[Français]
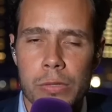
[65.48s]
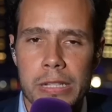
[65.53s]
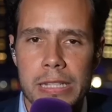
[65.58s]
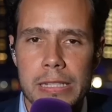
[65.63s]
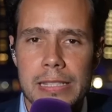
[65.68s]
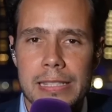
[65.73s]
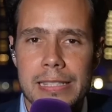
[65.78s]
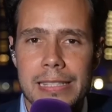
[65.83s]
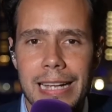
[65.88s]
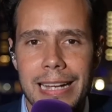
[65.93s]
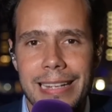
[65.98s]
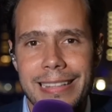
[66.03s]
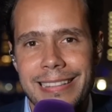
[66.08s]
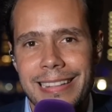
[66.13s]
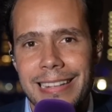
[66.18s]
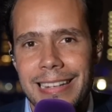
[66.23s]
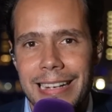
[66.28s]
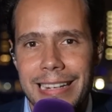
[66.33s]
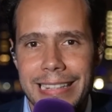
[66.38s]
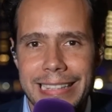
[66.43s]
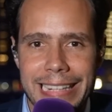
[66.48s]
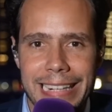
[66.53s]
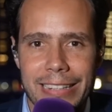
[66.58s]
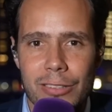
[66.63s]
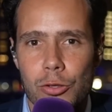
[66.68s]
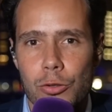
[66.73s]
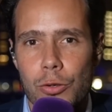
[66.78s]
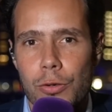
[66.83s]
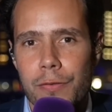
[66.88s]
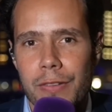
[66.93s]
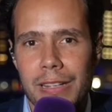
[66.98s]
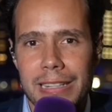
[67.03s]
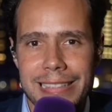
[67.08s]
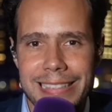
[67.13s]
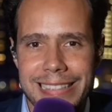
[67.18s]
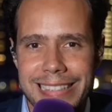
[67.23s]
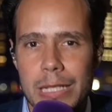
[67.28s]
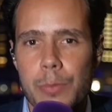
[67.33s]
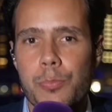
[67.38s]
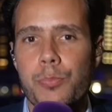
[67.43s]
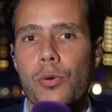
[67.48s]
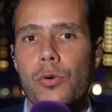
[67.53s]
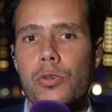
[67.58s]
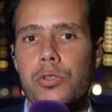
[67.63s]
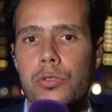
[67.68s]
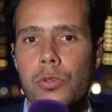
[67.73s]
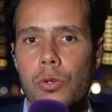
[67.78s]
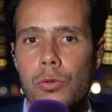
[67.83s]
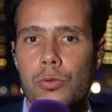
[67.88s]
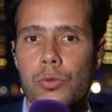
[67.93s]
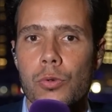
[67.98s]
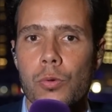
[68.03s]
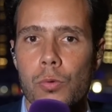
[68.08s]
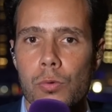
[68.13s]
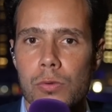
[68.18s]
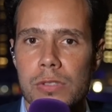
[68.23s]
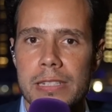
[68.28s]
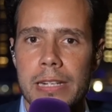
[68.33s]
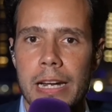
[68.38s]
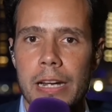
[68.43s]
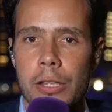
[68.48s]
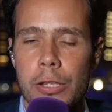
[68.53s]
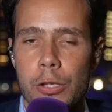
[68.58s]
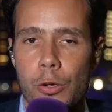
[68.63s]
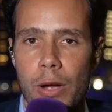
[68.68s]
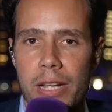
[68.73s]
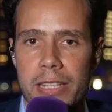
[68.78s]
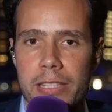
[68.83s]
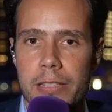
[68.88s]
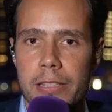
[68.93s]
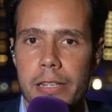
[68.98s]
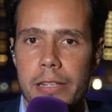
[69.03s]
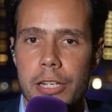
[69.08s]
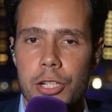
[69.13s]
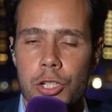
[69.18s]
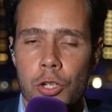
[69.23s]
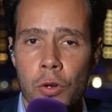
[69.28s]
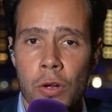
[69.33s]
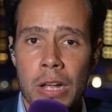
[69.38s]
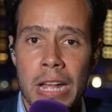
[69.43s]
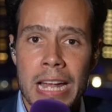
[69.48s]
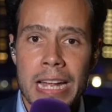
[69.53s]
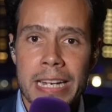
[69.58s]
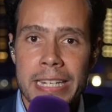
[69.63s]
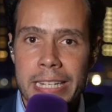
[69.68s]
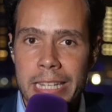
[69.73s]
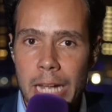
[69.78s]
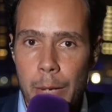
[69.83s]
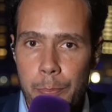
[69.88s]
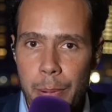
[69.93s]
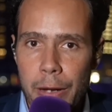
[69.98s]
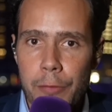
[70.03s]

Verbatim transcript: On est certain à 90% du 11 qu'alignera Didier Deschamps, qui n'a